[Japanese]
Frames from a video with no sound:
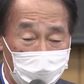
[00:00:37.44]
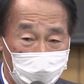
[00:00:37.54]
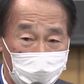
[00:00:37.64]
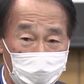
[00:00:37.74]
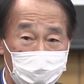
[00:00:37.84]

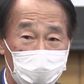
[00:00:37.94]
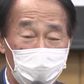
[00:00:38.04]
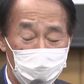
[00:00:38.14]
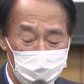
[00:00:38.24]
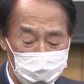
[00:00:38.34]
え、ま
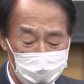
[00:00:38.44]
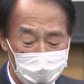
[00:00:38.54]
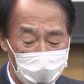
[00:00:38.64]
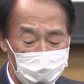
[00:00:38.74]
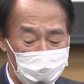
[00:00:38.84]
あ、強力
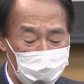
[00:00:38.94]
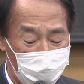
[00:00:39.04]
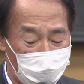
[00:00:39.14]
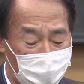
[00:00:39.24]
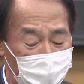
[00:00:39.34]
な体
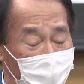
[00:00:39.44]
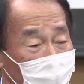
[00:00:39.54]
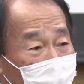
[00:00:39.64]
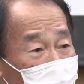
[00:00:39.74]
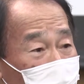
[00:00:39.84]
制で
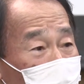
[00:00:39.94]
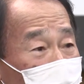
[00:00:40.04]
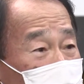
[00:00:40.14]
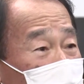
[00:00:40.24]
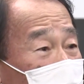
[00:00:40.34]
事故
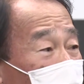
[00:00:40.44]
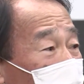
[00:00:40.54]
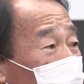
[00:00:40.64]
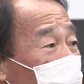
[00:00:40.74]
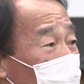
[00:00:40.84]
防止に
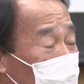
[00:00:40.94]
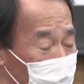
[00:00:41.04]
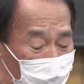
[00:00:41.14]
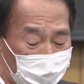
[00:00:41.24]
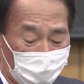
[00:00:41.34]
取り組んでい
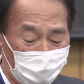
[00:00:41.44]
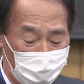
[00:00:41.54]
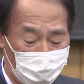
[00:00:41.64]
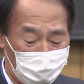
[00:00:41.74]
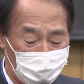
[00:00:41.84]
こ
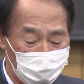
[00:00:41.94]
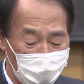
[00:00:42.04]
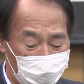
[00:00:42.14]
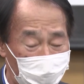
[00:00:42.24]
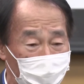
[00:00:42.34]
うということ
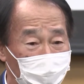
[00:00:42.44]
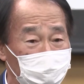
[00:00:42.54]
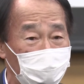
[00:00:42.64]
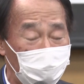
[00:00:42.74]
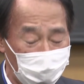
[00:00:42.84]
が
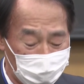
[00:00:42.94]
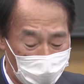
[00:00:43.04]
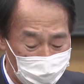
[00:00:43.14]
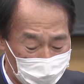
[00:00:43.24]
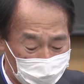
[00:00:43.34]
目的で
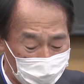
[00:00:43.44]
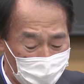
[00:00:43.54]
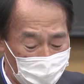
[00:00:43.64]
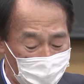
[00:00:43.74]
ございます